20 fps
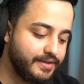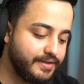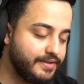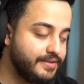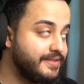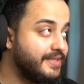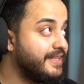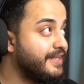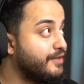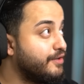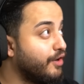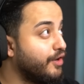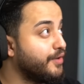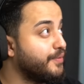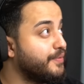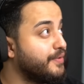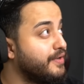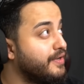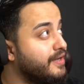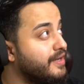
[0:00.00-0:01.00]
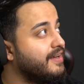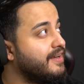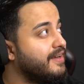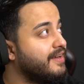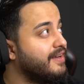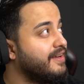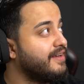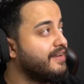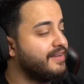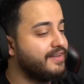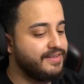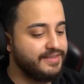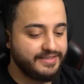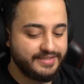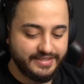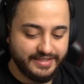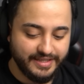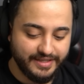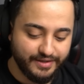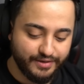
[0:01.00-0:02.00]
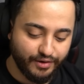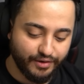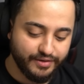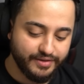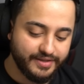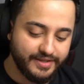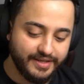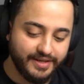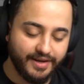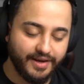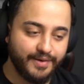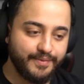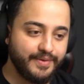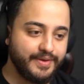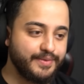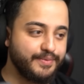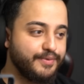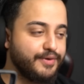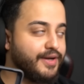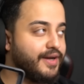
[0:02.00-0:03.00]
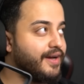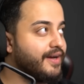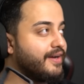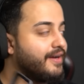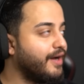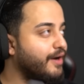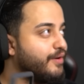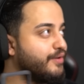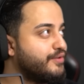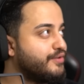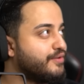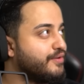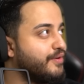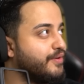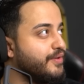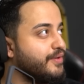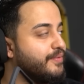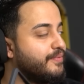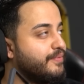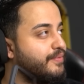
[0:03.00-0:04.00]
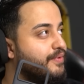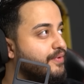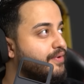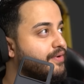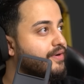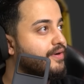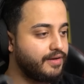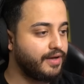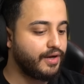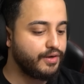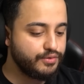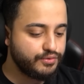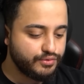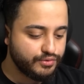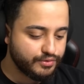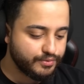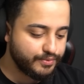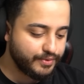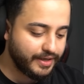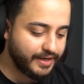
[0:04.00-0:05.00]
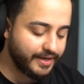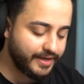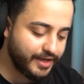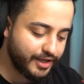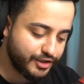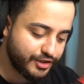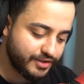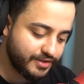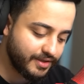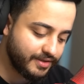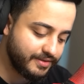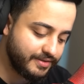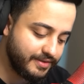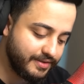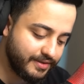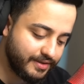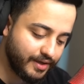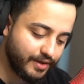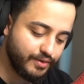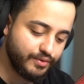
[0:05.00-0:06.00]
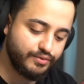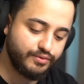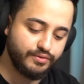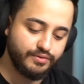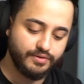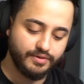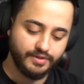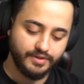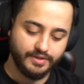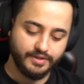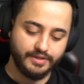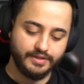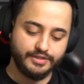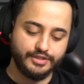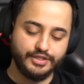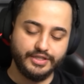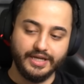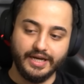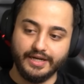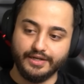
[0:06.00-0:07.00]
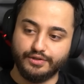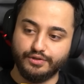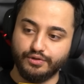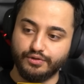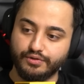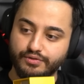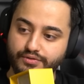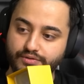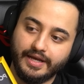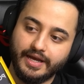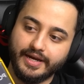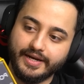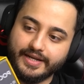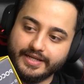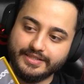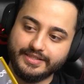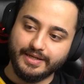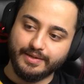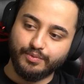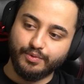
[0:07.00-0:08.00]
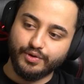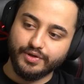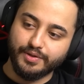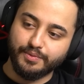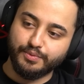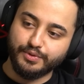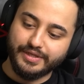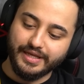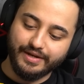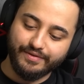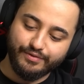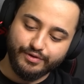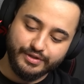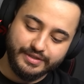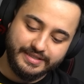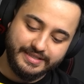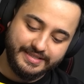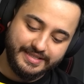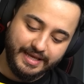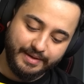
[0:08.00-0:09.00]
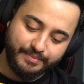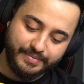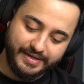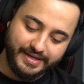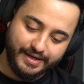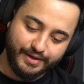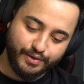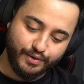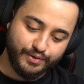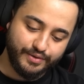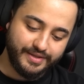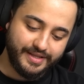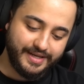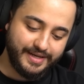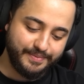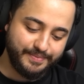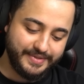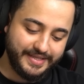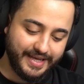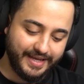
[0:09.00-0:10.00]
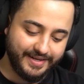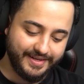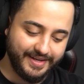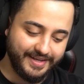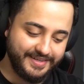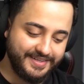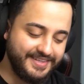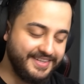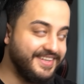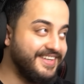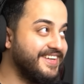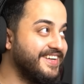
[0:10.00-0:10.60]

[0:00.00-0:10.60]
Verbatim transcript: Silikon mu? Silikon evet, değil Silikon değil Ahmet bu ya. Kauçuk oğlum bu. Kauçuk bu arkadaşlar. Kauçuk çıkartıyoruz. Arkadaşlar bu arada bu telefonu sizden birine göndereyim diyenler.